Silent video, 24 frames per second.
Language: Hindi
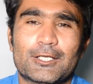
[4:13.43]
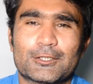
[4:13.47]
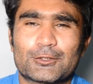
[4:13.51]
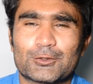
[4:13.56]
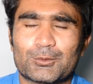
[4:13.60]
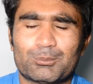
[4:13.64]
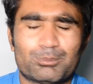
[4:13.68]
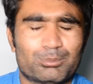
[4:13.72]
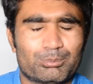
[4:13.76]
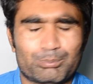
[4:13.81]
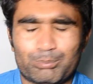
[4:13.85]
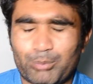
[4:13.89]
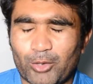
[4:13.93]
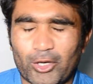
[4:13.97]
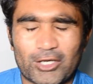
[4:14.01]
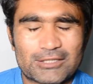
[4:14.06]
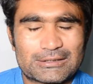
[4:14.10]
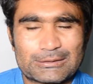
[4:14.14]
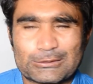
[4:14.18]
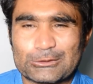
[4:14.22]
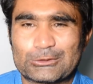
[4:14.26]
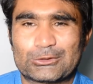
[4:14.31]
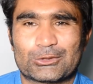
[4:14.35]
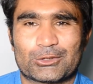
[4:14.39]
सो
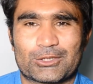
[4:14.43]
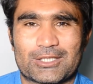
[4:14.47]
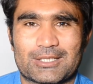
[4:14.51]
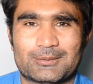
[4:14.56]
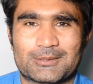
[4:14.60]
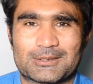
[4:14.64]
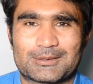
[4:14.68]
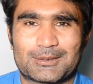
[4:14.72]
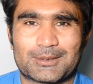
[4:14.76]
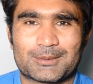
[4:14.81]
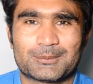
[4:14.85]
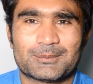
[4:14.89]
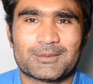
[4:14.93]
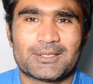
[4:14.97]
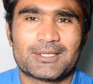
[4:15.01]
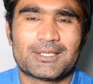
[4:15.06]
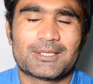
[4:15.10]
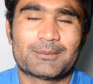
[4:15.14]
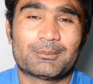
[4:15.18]
बहुत कुछ हो रहा है मतलब